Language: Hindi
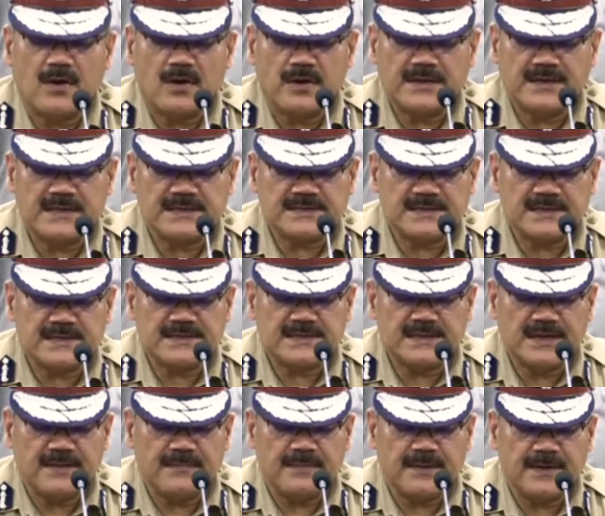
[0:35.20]
और इस
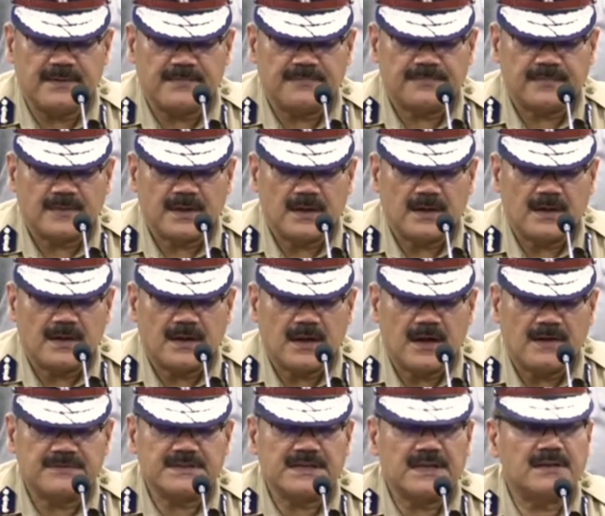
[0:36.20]
सिलसिले में
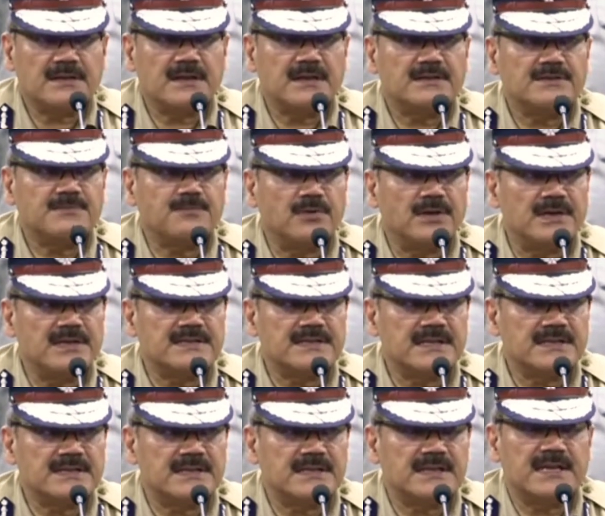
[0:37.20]
अफजलगंज पुलिस
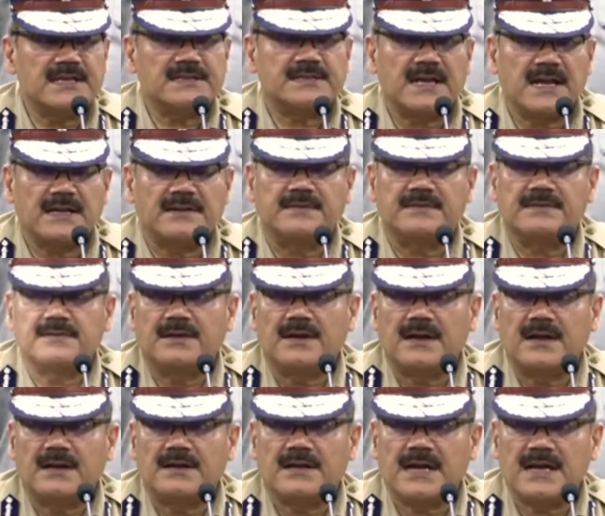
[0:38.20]
स्टेशन के
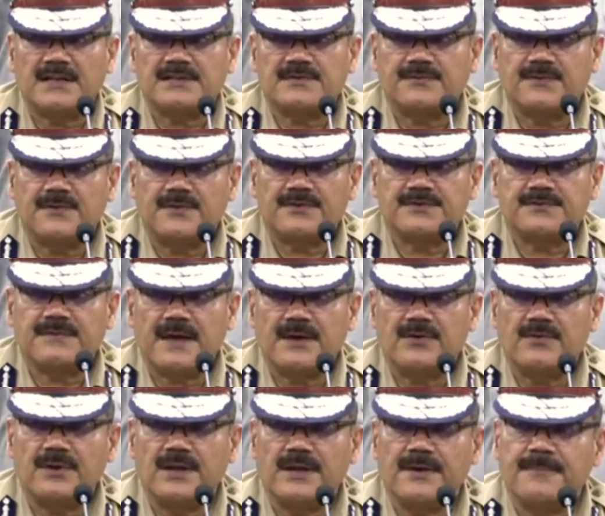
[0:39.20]
साथ टास्क फोर्स
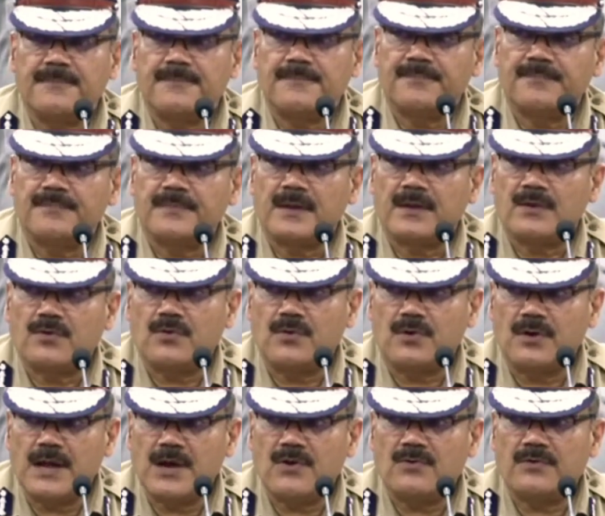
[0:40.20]
वालों ने
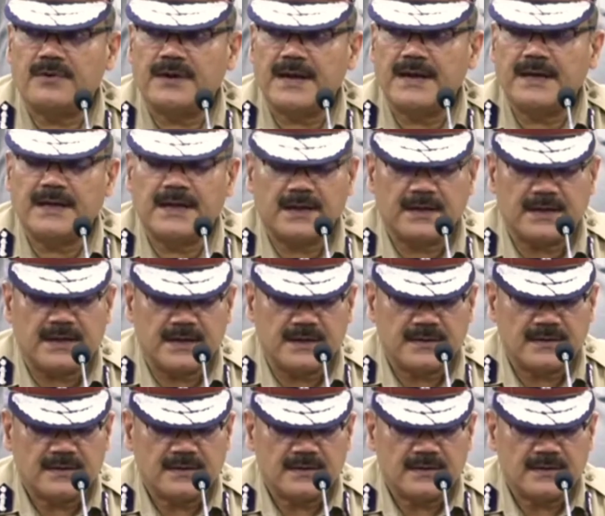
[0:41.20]
गोडाउन रेड करके